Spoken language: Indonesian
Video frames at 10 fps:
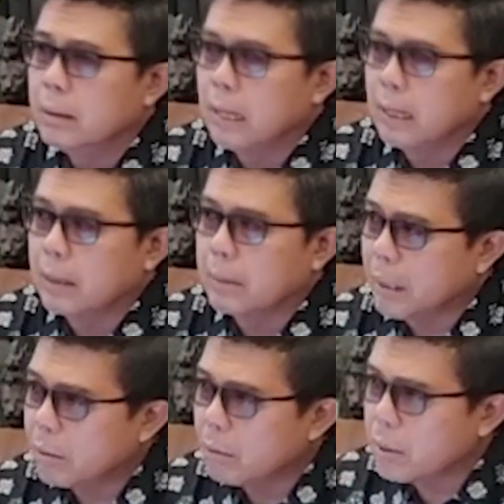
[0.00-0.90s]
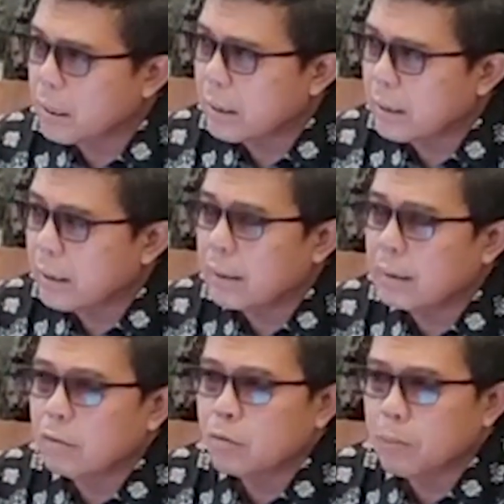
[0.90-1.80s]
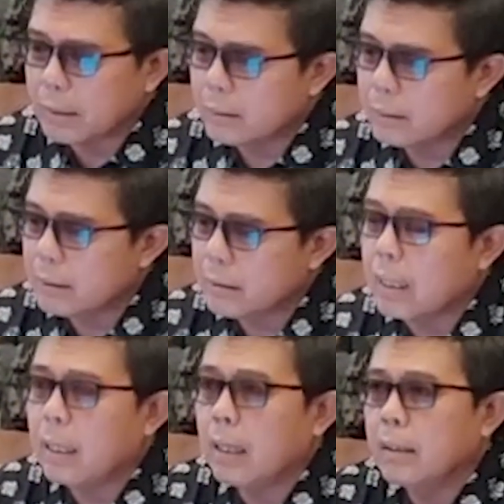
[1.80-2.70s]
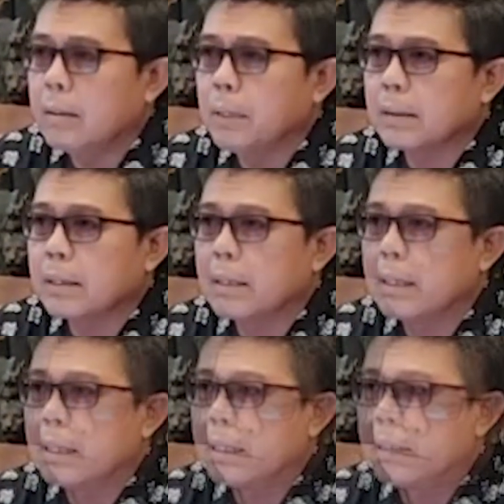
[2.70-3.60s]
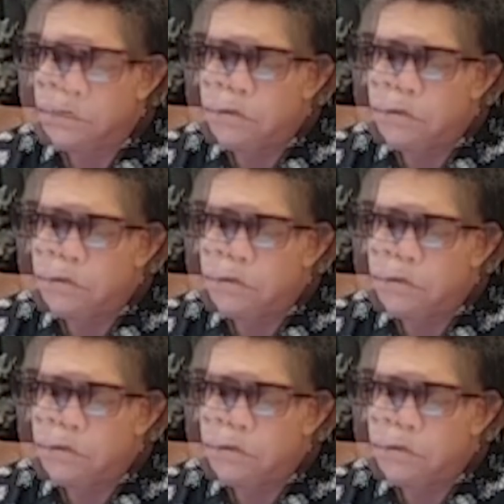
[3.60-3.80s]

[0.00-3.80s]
Nah, tapi kalau orang yang kelihatan terus pasti kita lipat gandakan. Yeah.